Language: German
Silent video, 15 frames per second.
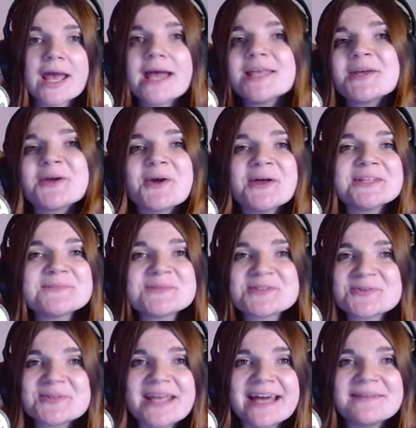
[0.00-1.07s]
Ihr könnt mir
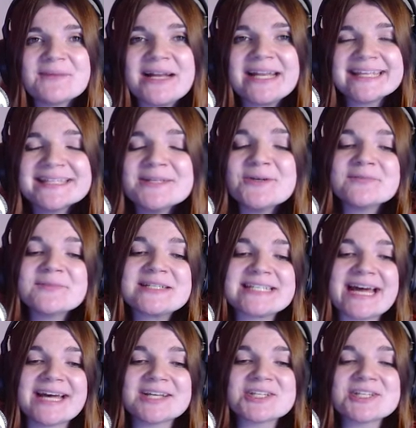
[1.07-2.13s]
schon gern mal in die
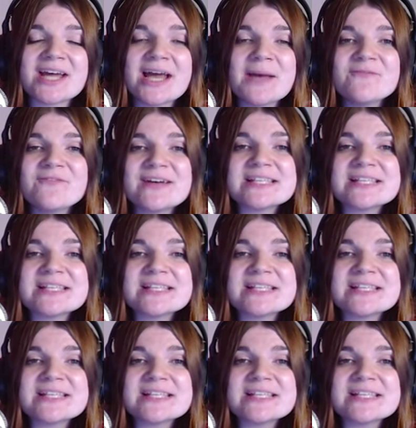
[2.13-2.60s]
Kommentare schreiben,